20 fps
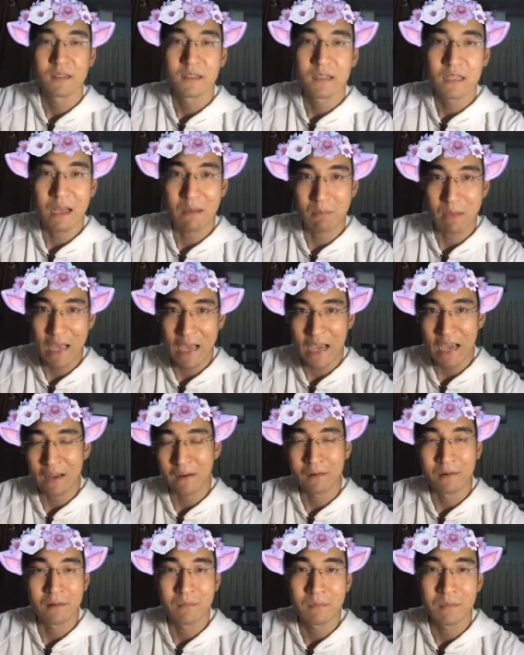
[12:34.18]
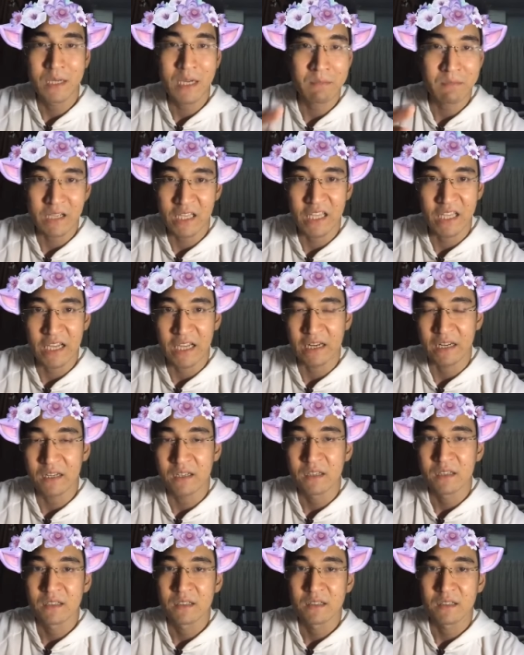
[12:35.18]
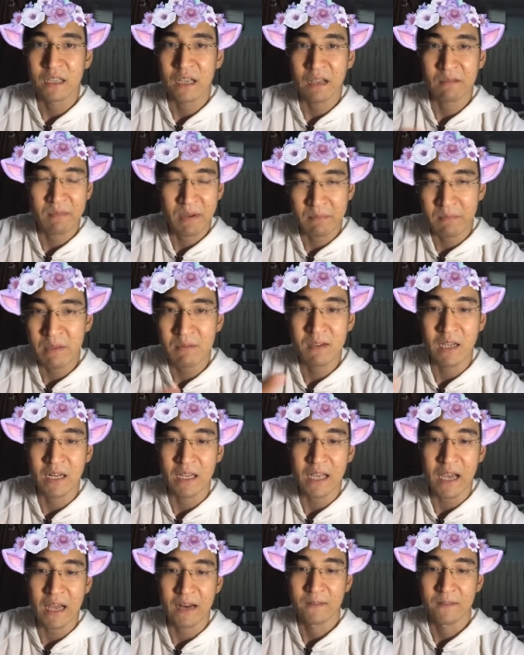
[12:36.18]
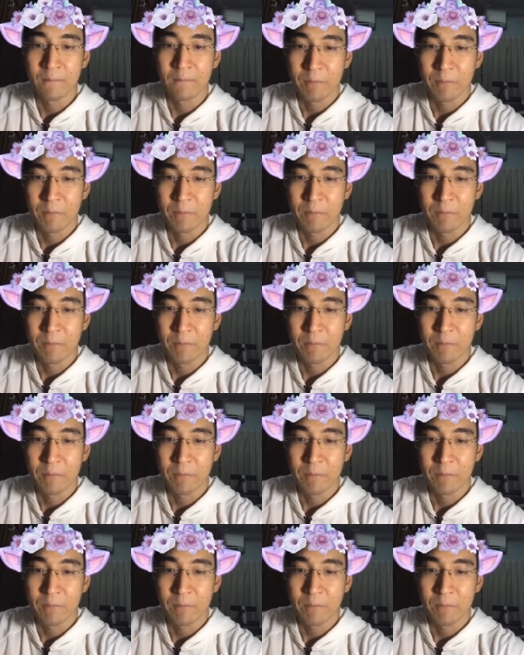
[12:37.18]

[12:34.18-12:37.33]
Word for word: กับอ่านเพื่อมาเขียนนะมันไม่เหมือนกัน